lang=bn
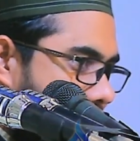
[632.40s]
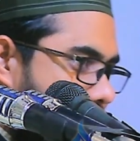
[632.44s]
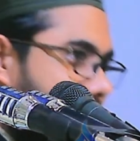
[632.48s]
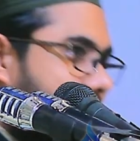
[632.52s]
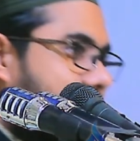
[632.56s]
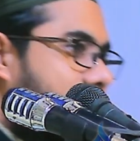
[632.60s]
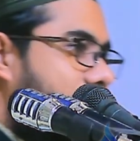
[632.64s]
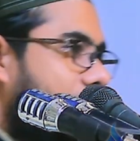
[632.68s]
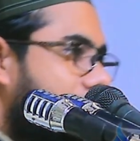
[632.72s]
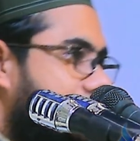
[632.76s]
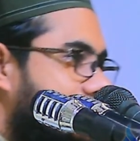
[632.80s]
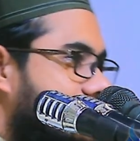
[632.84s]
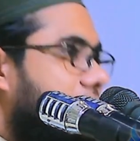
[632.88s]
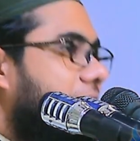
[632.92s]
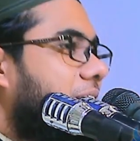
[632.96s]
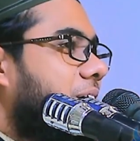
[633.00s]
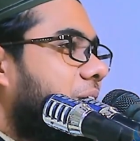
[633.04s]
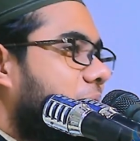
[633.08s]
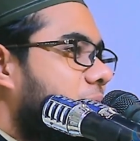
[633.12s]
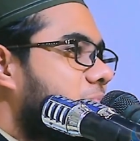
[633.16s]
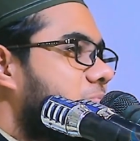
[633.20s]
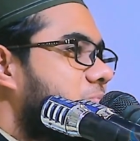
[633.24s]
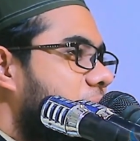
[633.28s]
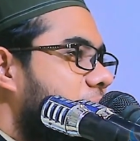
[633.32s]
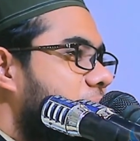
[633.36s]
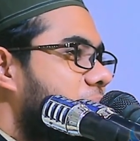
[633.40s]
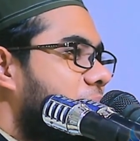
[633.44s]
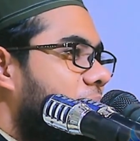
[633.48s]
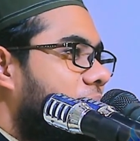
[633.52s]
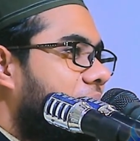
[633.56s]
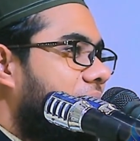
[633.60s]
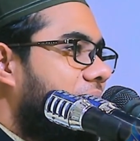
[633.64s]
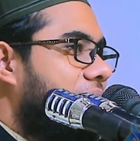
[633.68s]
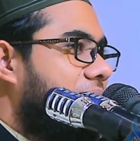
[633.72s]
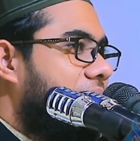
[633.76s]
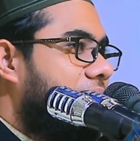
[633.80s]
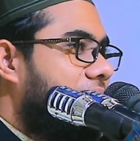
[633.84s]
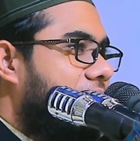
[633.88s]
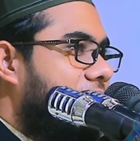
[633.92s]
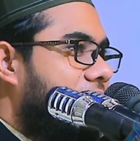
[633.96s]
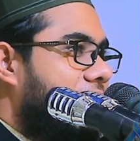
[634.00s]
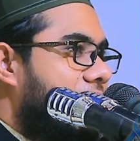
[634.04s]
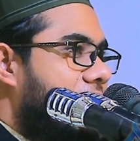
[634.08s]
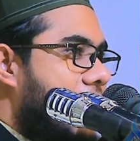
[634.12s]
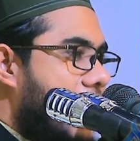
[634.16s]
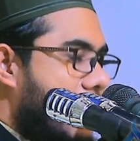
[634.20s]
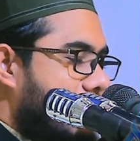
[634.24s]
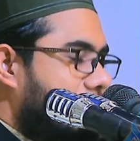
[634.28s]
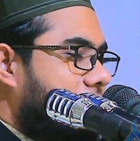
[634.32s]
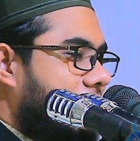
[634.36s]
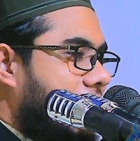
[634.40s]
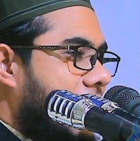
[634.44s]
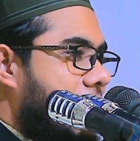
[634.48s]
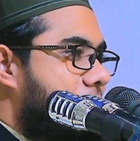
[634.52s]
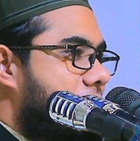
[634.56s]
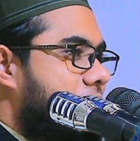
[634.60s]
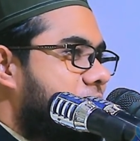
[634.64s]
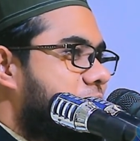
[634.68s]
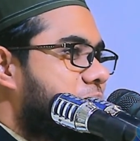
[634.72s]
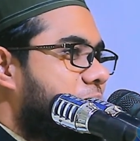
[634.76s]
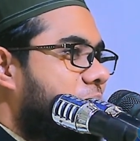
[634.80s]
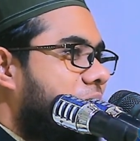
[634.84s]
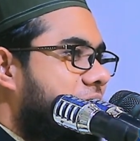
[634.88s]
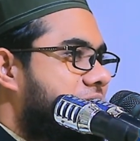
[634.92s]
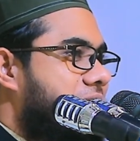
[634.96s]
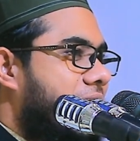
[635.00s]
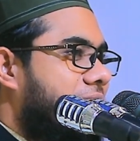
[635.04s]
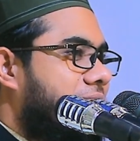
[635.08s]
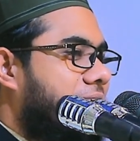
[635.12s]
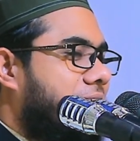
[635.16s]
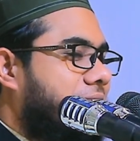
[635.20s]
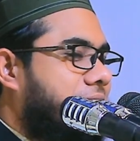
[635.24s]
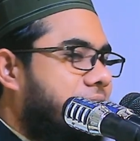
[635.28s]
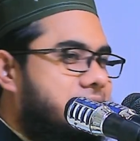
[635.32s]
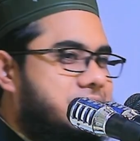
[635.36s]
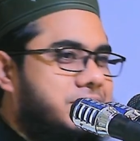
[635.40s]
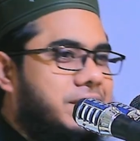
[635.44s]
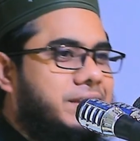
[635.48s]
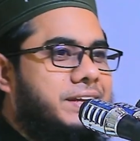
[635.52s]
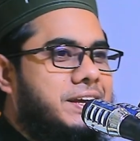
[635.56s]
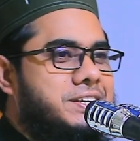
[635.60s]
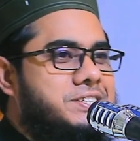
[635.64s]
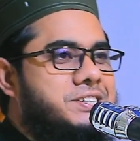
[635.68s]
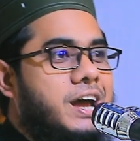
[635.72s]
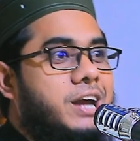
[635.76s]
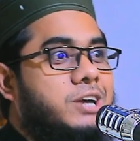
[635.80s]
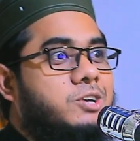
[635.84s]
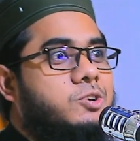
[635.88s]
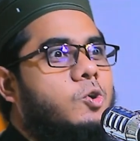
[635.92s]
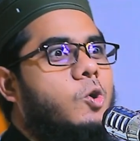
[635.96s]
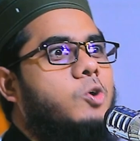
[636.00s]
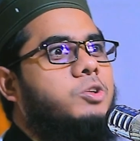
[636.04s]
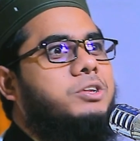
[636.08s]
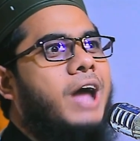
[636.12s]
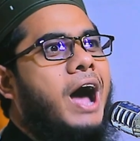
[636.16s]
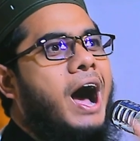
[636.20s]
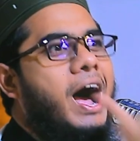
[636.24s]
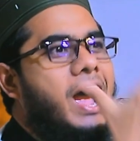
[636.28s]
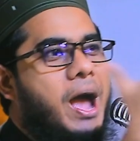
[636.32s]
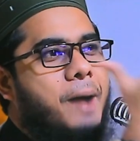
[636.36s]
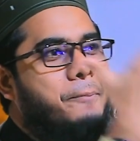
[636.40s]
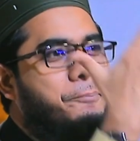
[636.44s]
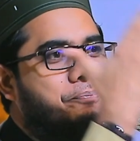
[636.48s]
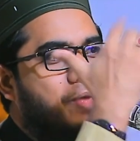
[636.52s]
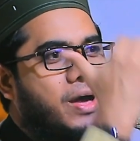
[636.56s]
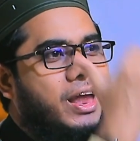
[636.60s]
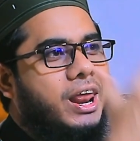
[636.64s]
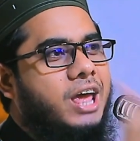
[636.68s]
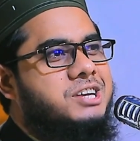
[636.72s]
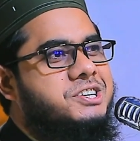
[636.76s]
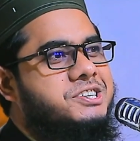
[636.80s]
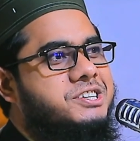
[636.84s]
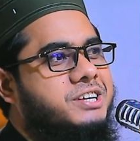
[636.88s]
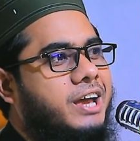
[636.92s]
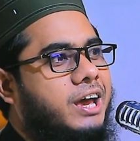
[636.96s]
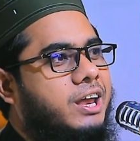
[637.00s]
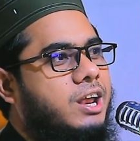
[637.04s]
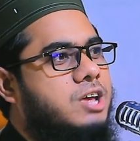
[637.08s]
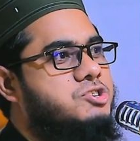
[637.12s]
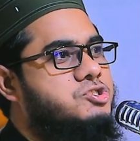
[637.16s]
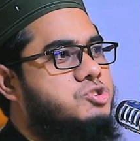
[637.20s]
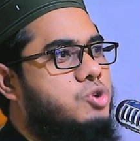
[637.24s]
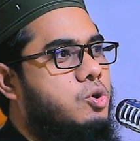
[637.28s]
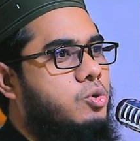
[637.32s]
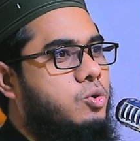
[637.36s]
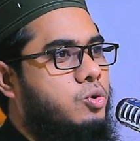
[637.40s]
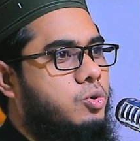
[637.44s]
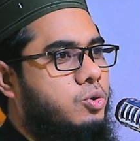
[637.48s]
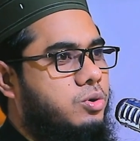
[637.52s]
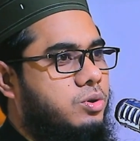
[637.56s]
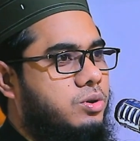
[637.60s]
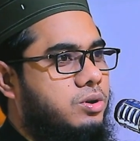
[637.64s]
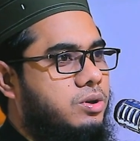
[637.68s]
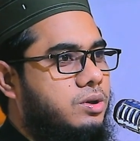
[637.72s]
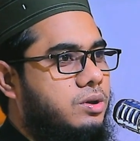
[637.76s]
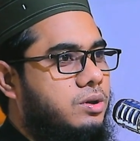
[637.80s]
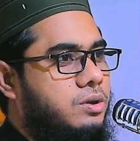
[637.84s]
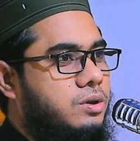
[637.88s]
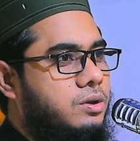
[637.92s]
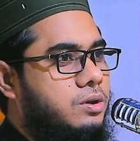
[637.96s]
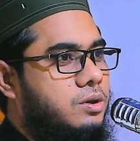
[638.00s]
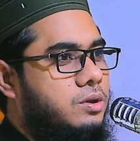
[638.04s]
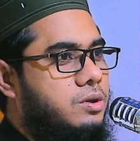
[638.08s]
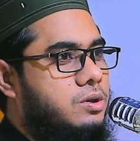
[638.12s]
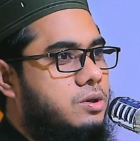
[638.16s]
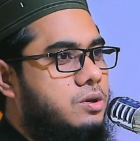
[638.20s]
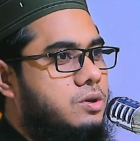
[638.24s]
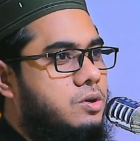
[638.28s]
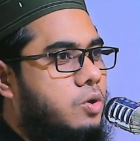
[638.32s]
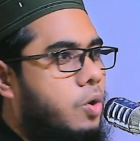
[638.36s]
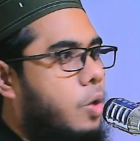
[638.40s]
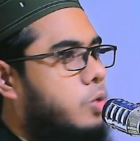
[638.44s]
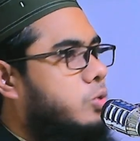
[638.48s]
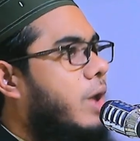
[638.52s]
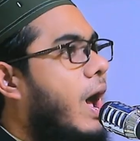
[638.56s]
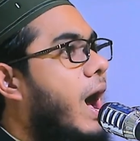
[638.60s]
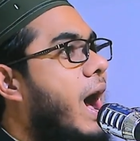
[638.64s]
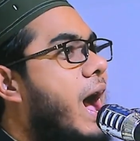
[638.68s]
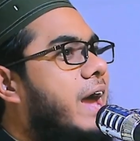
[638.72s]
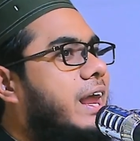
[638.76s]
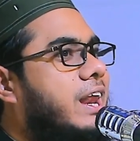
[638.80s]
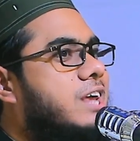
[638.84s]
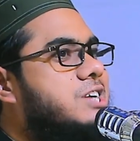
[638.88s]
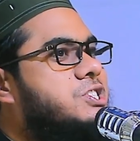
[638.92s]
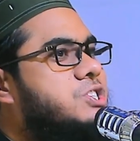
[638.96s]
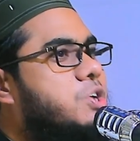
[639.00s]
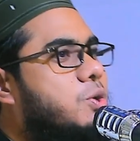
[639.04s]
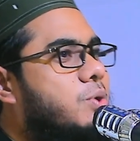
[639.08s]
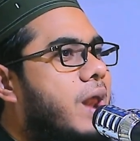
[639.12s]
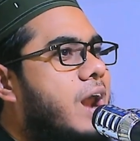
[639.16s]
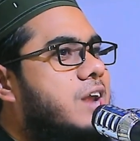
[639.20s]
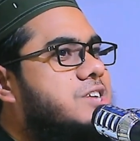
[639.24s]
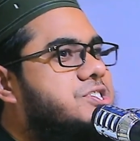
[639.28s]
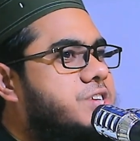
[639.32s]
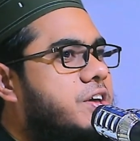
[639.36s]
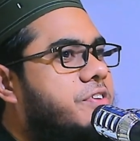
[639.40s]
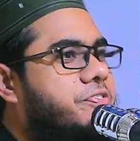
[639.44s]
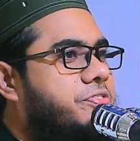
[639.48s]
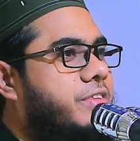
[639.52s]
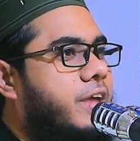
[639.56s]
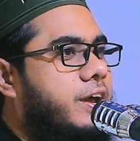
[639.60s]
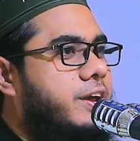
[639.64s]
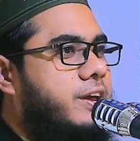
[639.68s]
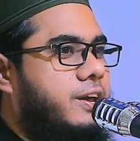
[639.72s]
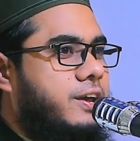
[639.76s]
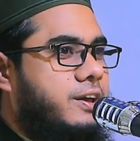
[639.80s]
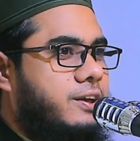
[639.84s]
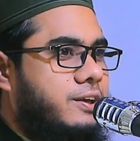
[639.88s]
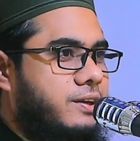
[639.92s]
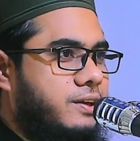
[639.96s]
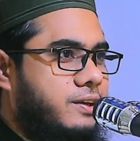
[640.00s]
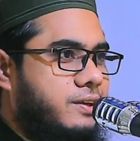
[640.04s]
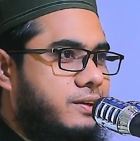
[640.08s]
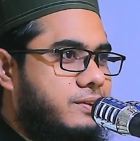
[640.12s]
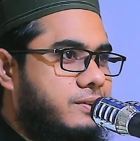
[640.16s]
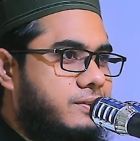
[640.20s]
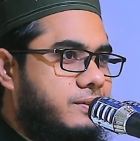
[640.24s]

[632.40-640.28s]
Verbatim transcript: আপনি আশিকে রসুল বলেন আপনি নামাজ পড়ে জান্নাতে যেতে চান কোথায় আপনার এসকে রসুল কোথায় রসুলের জিন্দগি